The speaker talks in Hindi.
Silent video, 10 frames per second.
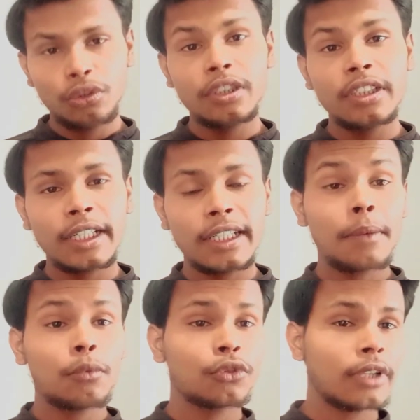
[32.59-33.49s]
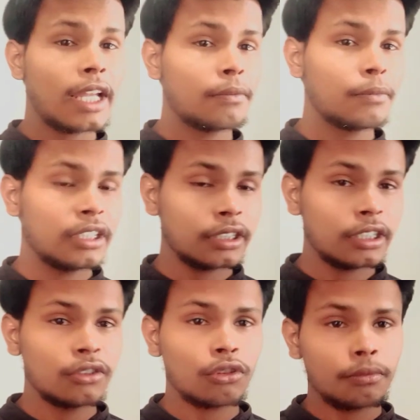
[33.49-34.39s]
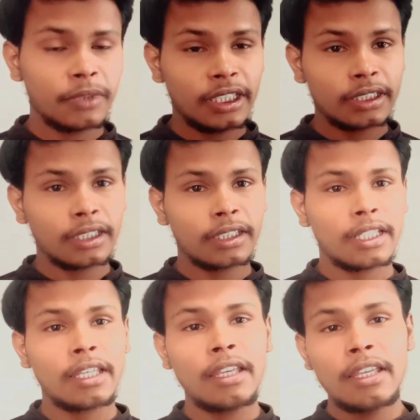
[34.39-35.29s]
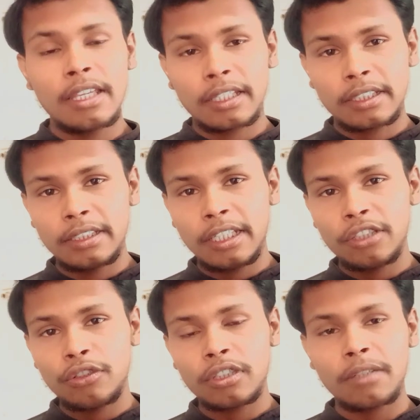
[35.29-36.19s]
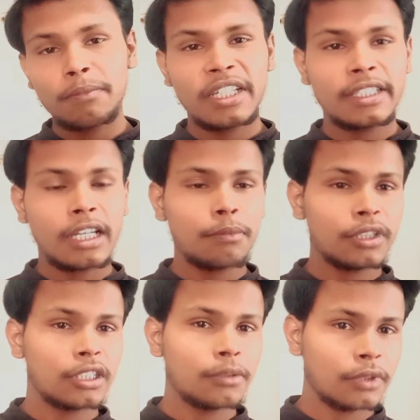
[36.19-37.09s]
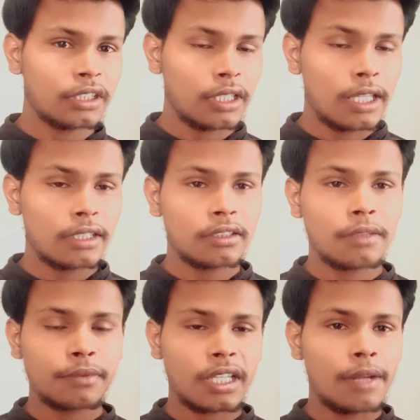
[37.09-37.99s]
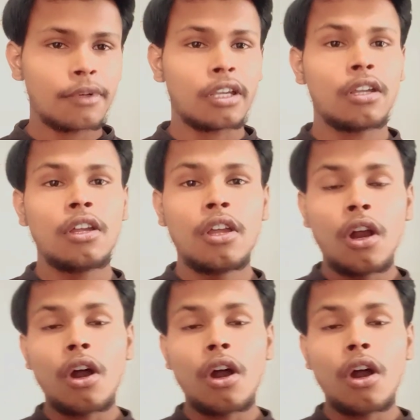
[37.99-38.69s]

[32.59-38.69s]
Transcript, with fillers: तो जैसा कि आप लोग साइड में शॉट में देख सकते हैं कि ये जो है मेरे चैनल पर सिर्फ सब्सक्राइबर है